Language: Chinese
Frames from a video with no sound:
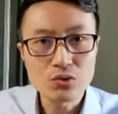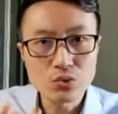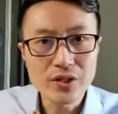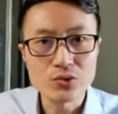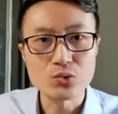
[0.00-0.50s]

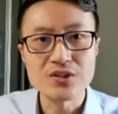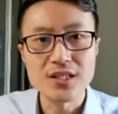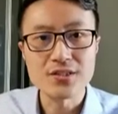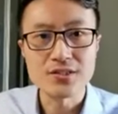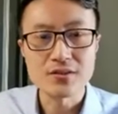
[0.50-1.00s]
贵族
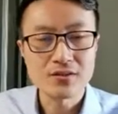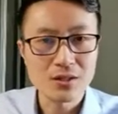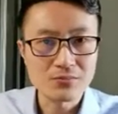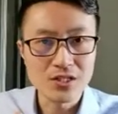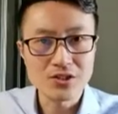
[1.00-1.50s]
阶级他
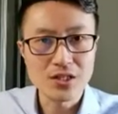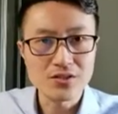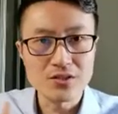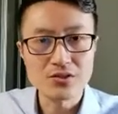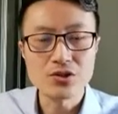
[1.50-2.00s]
们在之间
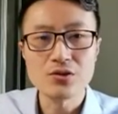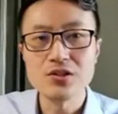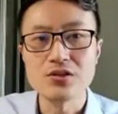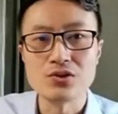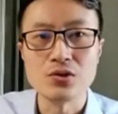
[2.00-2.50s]
进行交际
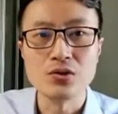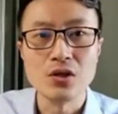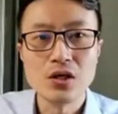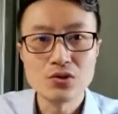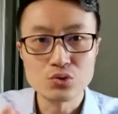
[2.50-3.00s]
的时候
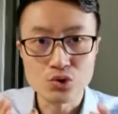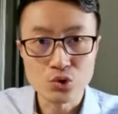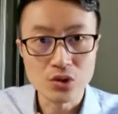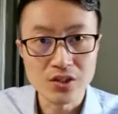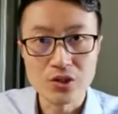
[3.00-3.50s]
所
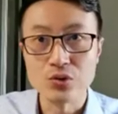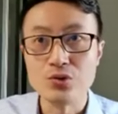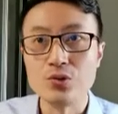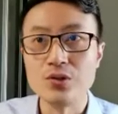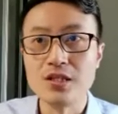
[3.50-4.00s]
说的那种
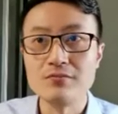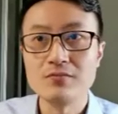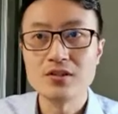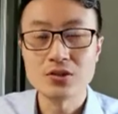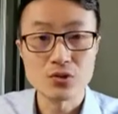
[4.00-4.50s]
语音
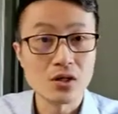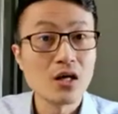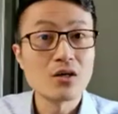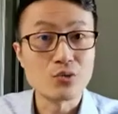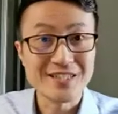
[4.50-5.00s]
叫做
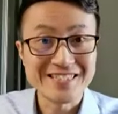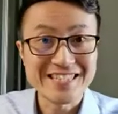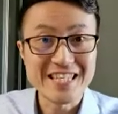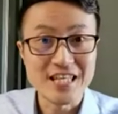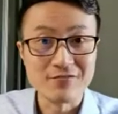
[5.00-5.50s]

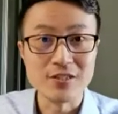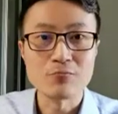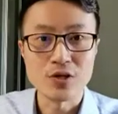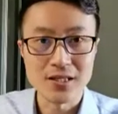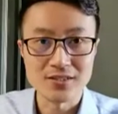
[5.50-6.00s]
received
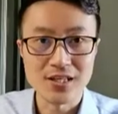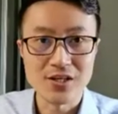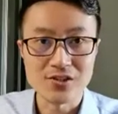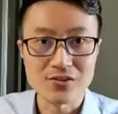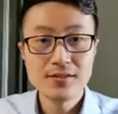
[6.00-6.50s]

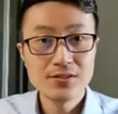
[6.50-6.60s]
pronunciation。